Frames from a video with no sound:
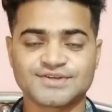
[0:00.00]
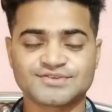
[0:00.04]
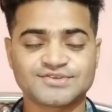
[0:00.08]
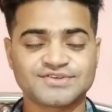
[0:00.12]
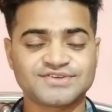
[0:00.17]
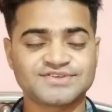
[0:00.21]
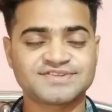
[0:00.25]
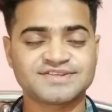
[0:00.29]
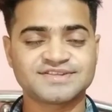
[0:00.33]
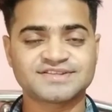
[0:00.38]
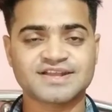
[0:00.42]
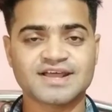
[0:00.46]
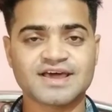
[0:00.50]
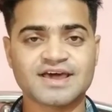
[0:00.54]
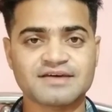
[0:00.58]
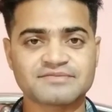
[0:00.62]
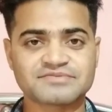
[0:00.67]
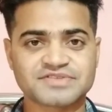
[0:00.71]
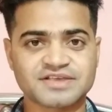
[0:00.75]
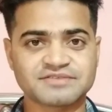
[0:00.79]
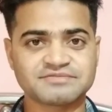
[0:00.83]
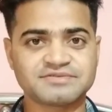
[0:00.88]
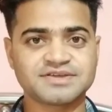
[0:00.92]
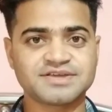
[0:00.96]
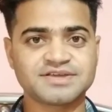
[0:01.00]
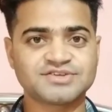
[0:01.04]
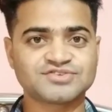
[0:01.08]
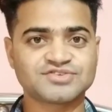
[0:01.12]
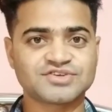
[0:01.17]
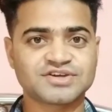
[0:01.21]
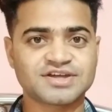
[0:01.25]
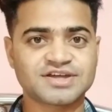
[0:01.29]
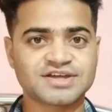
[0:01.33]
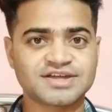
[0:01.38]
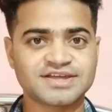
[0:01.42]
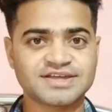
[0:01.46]
तो इसी तरह आप सभी
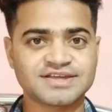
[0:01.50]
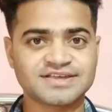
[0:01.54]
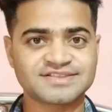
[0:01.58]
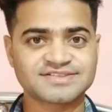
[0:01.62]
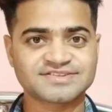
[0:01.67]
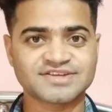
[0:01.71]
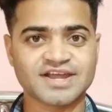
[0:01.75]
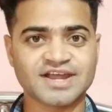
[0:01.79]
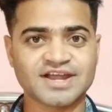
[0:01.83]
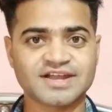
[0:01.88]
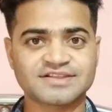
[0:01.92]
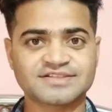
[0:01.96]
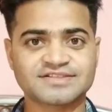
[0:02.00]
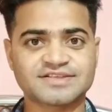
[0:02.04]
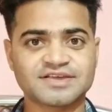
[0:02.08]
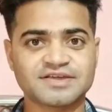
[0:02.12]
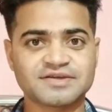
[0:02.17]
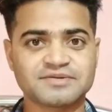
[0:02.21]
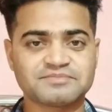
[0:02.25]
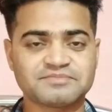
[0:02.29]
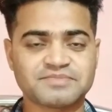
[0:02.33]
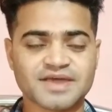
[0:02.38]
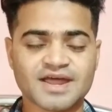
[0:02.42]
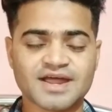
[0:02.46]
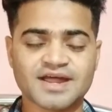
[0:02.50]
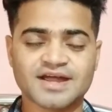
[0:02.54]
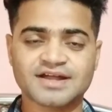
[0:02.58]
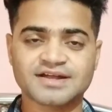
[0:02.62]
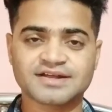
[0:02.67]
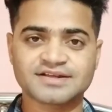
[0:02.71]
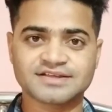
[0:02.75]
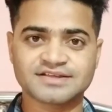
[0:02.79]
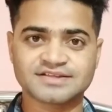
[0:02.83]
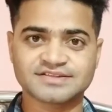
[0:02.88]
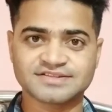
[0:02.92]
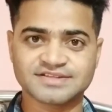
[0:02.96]
जो है इस चैनल से
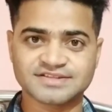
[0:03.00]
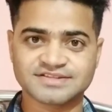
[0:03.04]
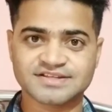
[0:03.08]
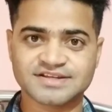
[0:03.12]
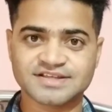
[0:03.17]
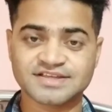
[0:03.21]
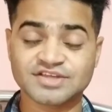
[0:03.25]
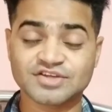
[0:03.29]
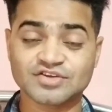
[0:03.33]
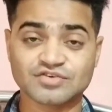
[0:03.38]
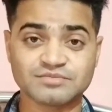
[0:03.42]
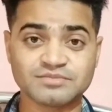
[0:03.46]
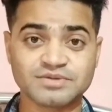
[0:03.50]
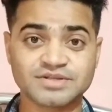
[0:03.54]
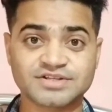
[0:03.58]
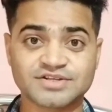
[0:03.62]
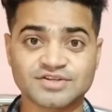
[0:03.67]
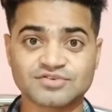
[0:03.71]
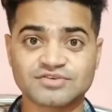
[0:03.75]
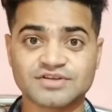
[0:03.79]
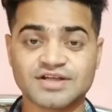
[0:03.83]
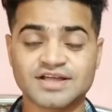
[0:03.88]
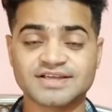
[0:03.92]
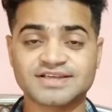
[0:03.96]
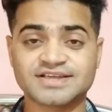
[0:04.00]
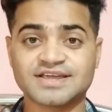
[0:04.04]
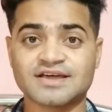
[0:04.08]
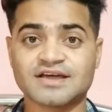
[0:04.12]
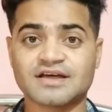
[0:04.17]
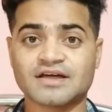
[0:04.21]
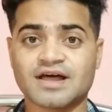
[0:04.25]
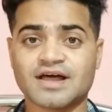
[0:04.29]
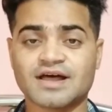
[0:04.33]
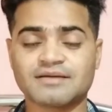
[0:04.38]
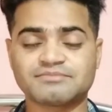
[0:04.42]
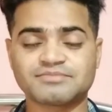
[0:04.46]
प्यार देते रहिए उम्मीद करूंगा कि
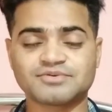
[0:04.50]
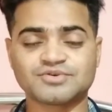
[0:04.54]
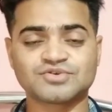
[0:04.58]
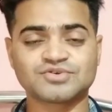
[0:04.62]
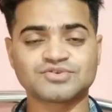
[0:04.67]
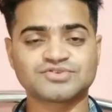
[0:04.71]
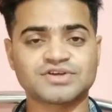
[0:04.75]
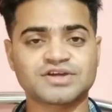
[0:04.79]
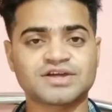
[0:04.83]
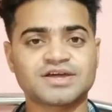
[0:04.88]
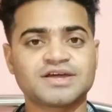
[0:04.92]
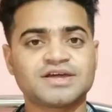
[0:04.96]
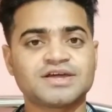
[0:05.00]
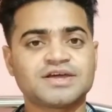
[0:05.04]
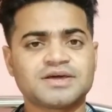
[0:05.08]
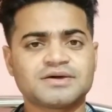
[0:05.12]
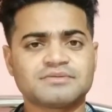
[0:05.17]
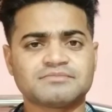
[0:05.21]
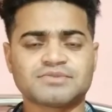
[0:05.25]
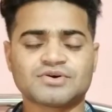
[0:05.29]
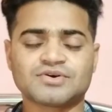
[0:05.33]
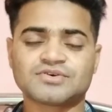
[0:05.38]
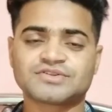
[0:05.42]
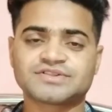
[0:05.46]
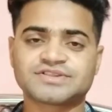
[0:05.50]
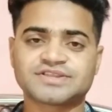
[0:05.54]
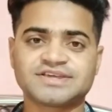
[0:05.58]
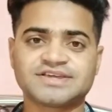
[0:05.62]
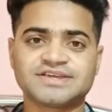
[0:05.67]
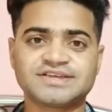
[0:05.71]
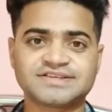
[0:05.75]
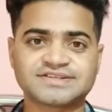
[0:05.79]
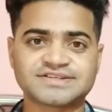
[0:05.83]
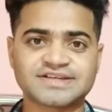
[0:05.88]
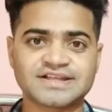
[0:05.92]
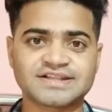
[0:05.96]
आप लोग जो है बहुत
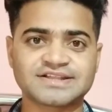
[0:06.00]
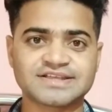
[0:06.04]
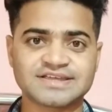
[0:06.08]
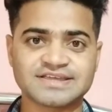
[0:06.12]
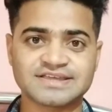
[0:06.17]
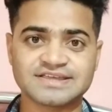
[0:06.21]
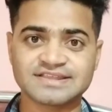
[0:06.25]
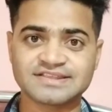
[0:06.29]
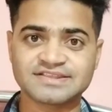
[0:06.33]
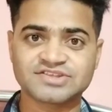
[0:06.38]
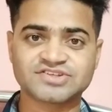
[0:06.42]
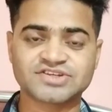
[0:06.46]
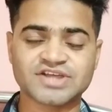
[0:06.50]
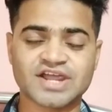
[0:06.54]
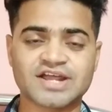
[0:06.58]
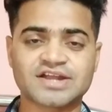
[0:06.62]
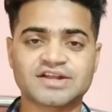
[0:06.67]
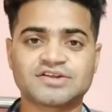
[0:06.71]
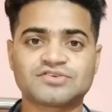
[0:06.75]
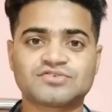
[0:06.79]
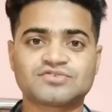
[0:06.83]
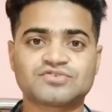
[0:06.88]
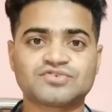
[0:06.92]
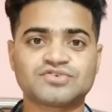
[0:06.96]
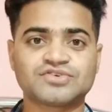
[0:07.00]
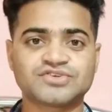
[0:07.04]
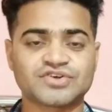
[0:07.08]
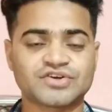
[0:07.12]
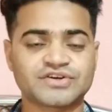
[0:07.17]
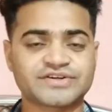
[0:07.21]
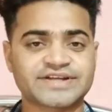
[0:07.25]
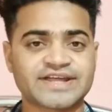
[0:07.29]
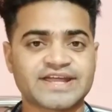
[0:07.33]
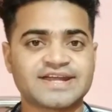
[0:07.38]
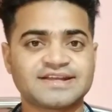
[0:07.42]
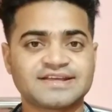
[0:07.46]
ही जल्द इस चैनल को जो है
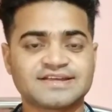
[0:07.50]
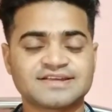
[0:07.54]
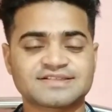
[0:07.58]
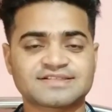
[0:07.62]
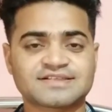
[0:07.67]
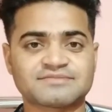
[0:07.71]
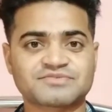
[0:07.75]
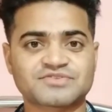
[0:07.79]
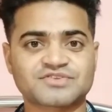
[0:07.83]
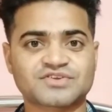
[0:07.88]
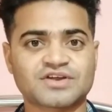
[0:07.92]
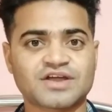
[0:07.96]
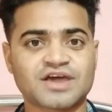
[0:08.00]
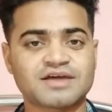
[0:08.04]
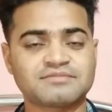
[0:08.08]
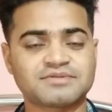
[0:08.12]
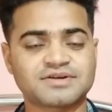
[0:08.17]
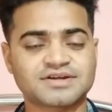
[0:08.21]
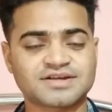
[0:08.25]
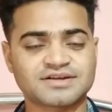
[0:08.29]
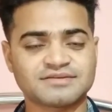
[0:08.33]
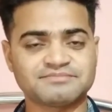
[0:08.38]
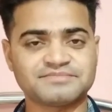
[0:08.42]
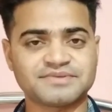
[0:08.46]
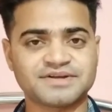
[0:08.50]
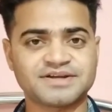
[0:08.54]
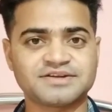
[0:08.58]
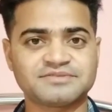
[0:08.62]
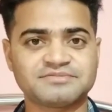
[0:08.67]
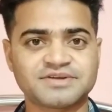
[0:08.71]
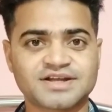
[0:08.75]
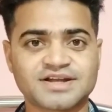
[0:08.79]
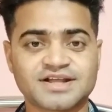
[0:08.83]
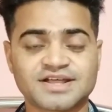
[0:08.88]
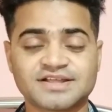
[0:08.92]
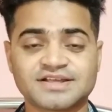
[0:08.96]
टेन के सब्सक्राइबर कंप्लीट
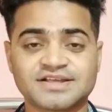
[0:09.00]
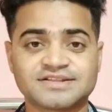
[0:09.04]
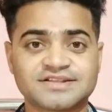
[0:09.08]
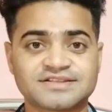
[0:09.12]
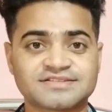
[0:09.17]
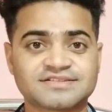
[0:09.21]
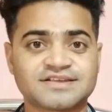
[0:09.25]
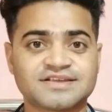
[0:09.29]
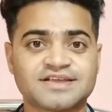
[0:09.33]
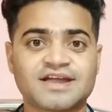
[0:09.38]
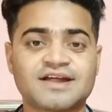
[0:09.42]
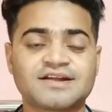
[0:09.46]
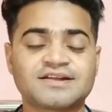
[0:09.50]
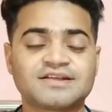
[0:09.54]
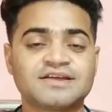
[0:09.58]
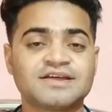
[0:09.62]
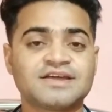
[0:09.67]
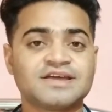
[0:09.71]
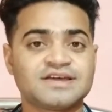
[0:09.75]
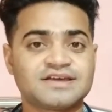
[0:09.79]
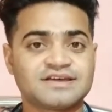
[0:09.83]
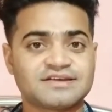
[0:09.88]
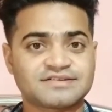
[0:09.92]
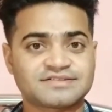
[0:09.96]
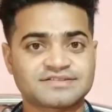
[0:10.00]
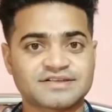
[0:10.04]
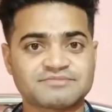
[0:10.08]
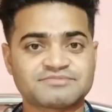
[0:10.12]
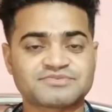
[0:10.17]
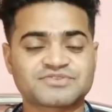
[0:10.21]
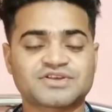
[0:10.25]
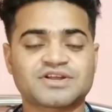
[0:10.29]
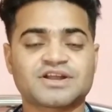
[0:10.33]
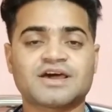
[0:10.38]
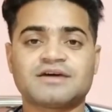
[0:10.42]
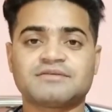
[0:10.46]
भी करा देंगे दस हज़ार
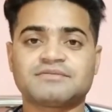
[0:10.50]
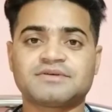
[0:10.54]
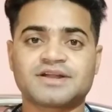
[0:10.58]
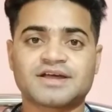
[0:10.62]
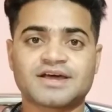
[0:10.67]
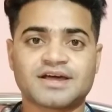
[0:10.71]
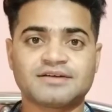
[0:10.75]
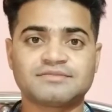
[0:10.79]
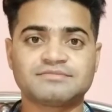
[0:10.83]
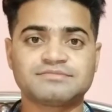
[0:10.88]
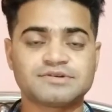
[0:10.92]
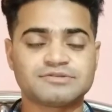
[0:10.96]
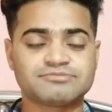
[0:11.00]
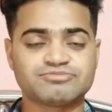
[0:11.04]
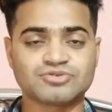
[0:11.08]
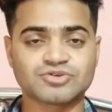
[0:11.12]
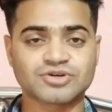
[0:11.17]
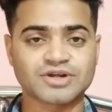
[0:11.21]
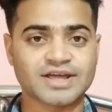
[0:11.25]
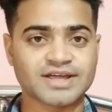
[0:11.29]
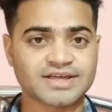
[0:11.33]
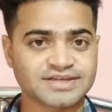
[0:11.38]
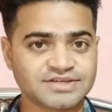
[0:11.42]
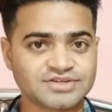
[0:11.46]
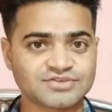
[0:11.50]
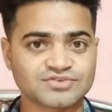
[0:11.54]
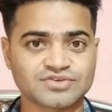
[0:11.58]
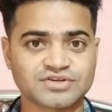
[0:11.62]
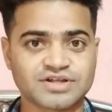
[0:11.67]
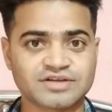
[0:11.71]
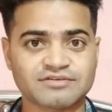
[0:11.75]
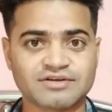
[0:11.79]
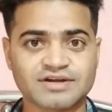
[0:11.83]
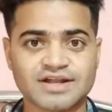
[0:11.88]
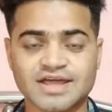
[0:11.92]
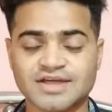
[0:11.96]
सब्सक्राइबर अब पूरा ही
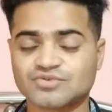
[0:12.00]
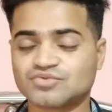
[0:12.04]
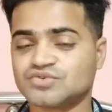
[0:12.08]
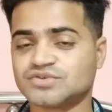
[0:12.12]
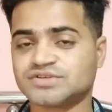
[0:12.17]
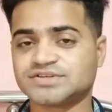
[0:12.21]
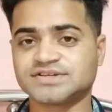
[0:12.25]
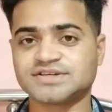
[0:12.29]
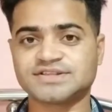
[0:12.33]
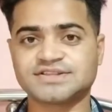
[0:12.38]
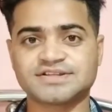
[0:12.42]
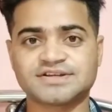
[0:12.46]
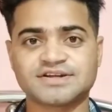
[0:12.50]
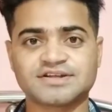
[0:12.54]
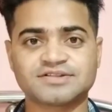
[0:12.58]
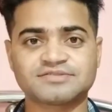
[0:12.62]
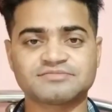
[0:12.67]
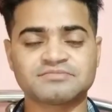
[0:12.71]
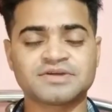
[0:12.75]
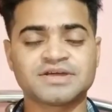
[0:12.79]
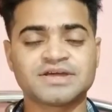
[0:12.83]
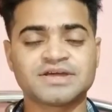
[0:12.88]
होने वाला है कुछ ही दिन